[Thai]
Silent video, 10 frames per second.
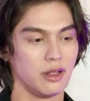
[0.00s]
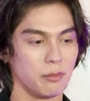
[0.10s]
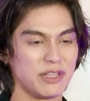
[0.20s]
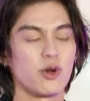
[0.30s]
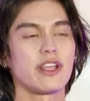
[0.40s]

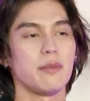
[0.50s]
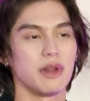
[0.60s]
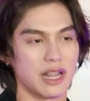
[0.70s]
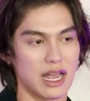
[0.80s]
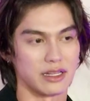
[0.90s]
เป็นธุรกิจเห
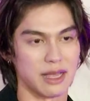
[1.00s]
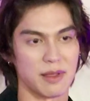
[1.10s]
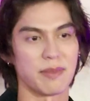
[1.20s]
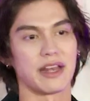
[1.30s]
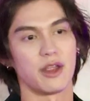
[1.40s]
มือนกัน
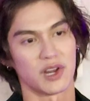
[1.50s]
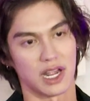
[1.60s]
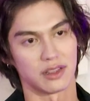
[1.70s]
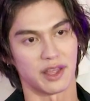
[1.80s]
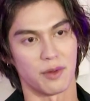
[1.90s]
ทำตำแหน่งเดียว
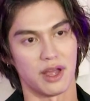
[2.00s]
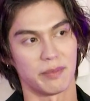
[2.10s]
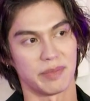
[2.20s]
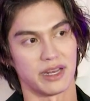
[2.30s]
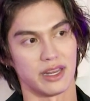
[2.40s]
กัน แต่ว่า
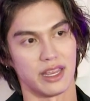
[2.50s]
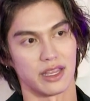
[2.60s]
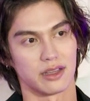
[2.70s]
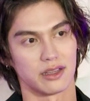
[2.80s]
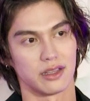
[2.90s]
เป็นอี
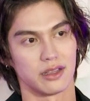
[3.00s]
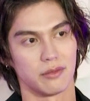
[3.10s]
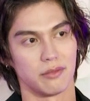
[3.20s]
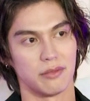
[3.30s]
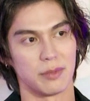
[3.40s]
ก
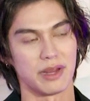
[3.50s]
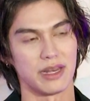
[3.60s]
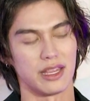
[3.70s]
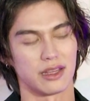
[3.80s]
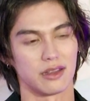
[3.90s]
เหมือนเป็น
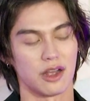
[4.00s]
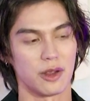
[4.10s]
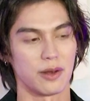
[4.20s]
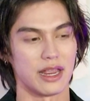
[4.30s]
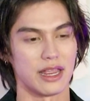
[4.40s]
อีกเขา
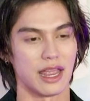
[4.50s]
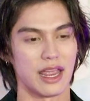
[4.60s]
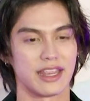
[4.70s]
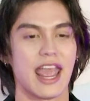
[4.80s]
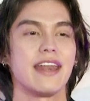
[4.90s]
เรียกว่าอะไรอีก
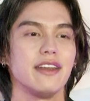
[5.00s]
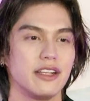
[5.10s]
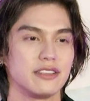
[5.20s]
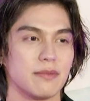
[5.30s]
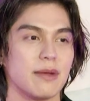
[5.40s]
อีกแคทห
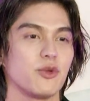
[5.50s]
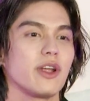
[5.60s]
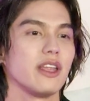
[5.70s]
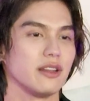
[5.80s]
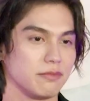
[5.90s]
นึ่งสำหรับธุร
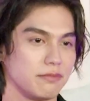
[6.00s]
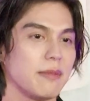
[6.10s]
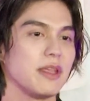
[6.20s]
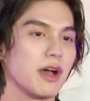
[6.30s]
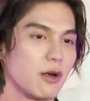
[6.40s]
กิจแบ
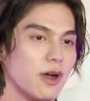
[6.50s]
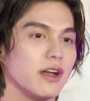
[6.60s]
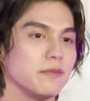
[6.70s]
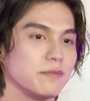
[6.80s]
บนี้มากกว่า